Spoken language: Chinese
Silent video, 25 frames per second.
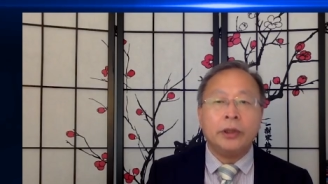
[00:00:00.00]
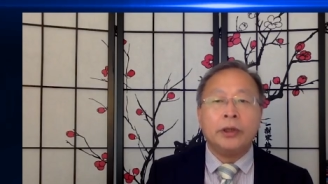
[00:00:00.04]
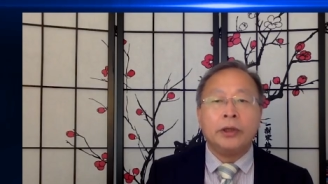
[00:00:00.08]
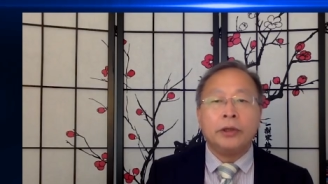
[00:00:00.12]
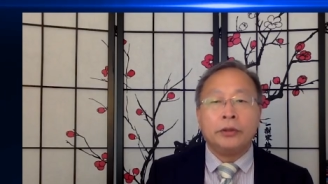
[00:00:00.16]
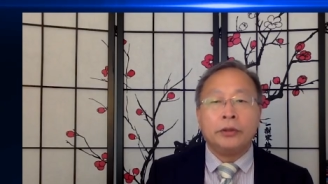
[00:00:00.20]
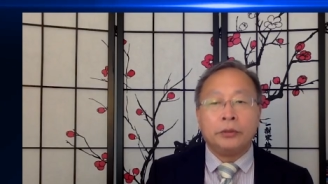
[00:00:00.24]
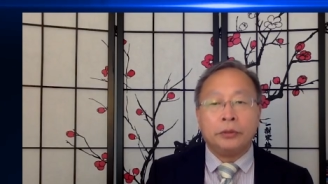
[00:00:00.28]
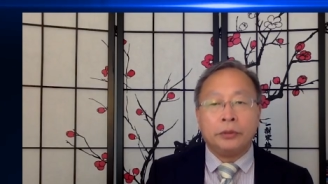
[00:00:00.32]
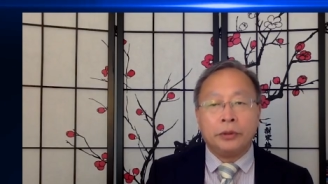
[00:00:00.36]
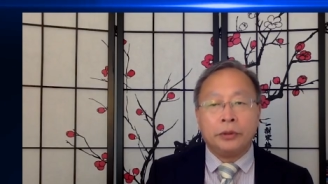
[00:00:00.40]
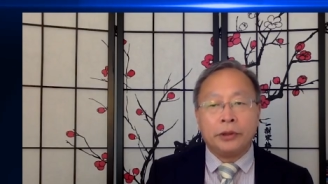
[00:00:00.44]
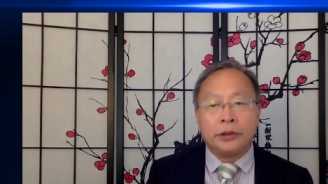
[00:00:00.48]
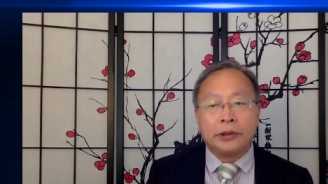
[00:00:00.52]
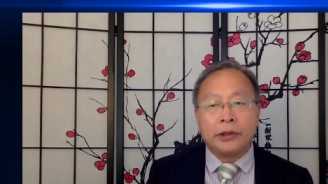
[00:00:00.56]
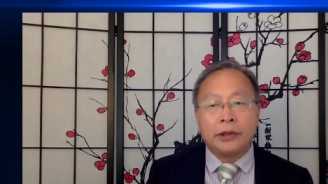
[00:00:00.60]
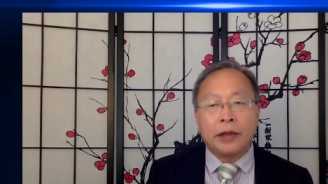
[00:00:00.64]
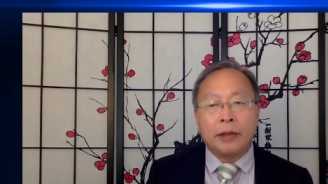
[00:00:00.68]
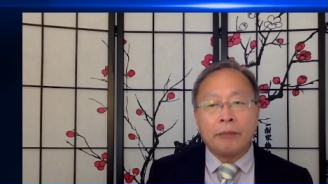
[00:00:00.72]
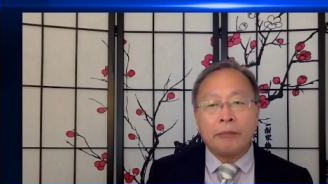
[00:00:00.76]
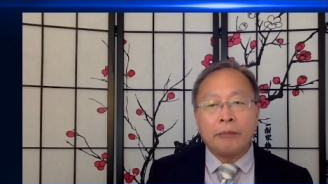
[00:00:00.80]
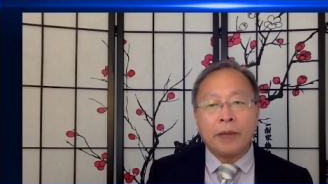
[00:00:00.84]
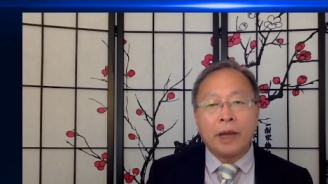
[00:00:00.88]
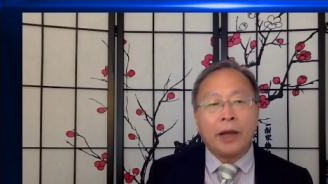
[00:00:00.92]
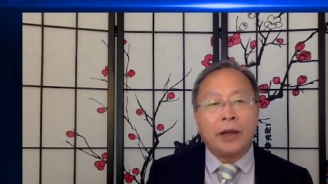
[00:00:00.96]
与
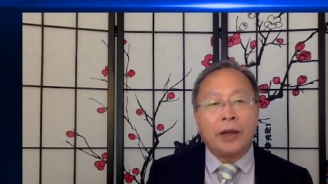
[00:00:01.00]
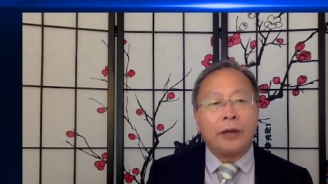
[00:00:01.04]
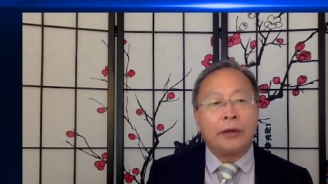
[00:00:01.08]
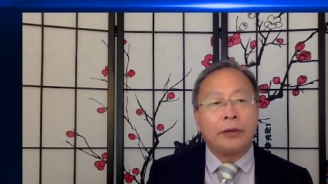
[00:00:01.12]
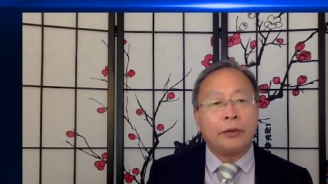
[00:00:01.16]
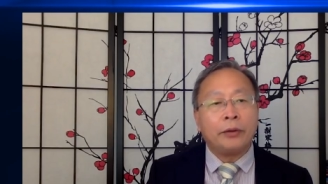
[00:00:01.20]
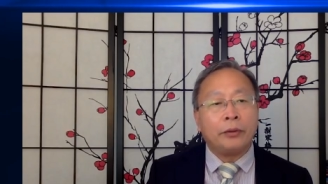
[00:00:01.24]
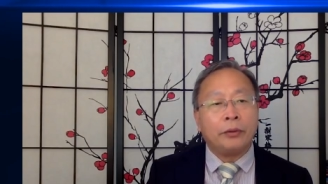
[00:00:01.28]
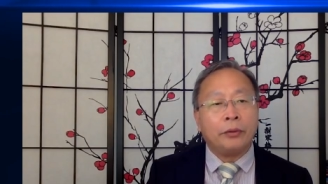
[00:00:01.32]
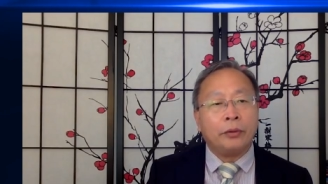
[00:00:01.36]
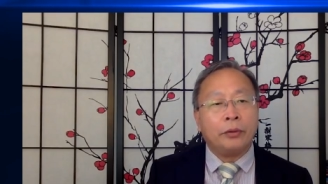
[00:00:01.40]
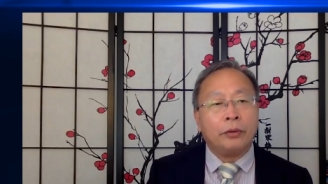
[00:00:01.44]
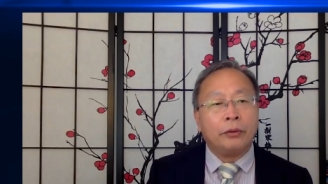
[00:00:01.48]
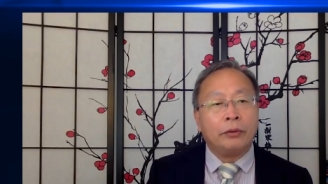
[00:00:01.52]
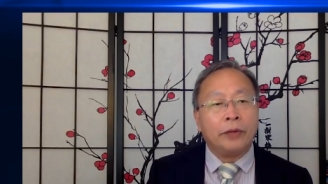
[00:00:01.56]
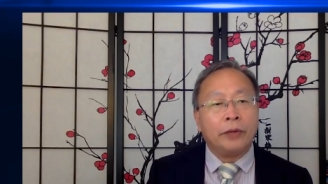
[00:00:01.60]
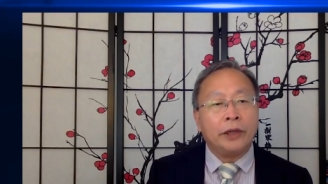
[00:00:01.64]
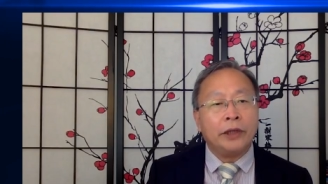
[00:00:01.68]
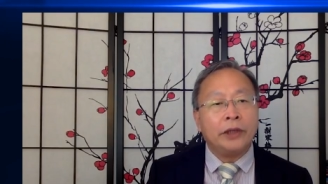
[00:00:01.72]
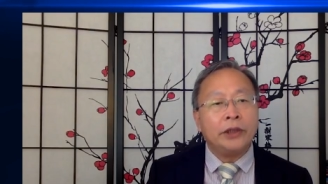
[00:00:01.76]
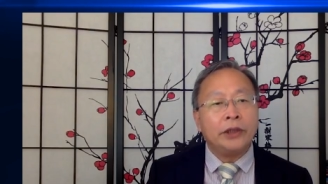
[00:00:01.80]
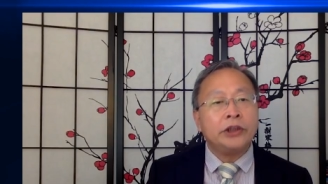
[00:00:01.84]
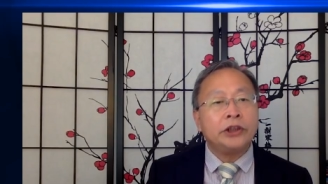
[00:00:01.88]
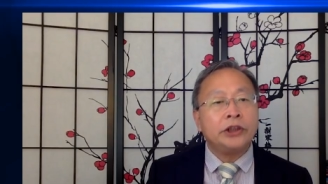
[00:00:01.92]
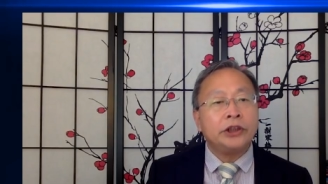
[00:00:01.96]
丹麦、挪
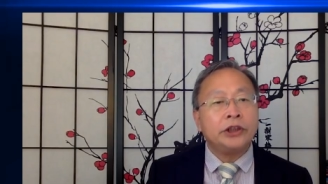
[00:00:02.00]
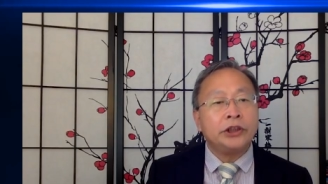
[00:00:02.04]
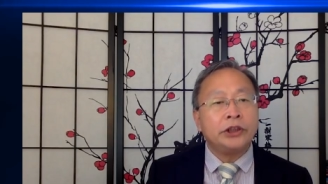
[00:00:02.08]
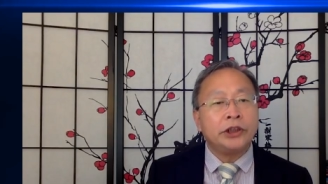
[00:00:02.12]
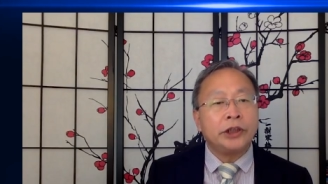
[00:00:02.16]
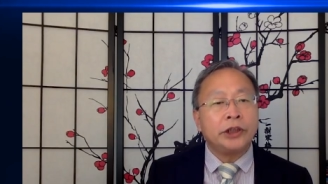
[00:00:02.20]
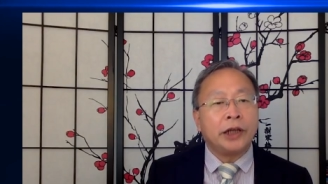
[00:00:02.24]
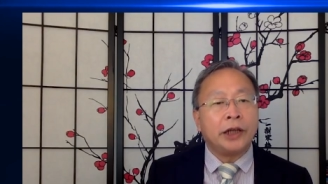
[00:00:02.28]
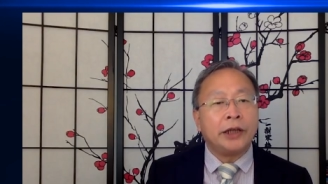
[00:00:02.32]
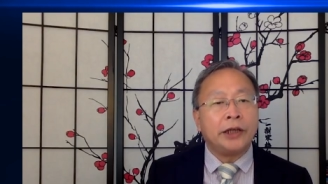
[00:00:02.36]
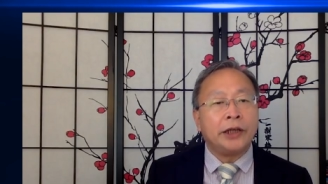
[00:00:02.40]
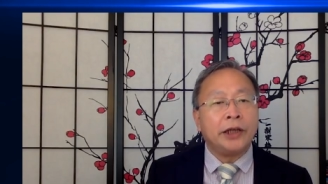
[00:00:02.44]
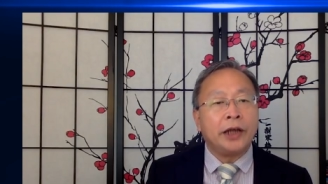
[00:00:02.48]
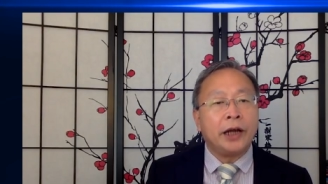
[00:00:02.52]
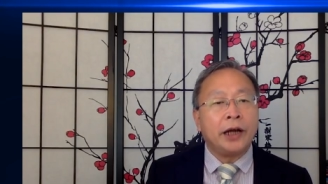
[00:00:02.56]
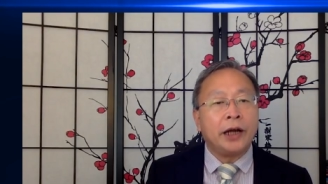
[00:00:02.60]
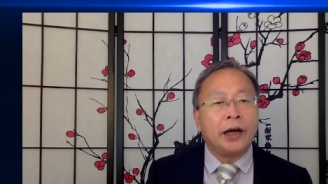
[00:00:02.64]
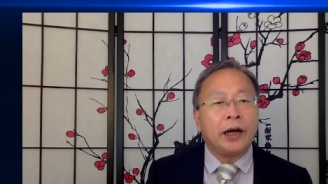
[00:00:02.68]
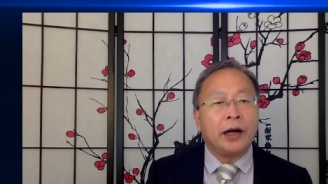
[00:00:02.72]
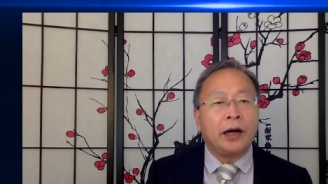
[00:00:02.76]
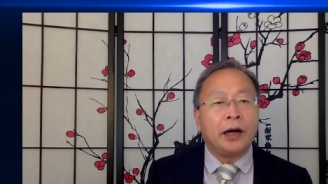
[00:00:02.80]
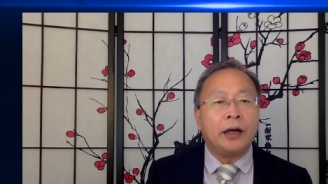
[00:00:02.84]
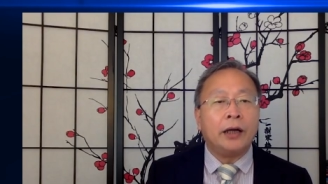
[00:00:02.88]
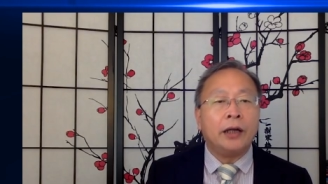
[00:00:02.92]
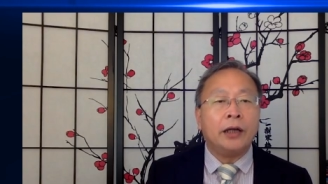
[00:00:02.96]
威、新西兰央
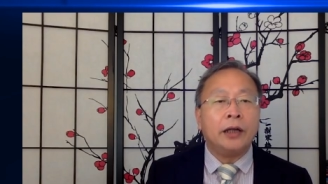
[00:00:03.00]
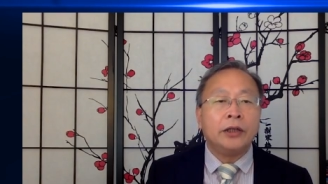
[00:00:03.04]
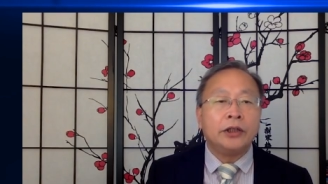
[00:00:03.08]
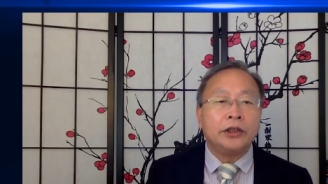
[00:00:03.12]
行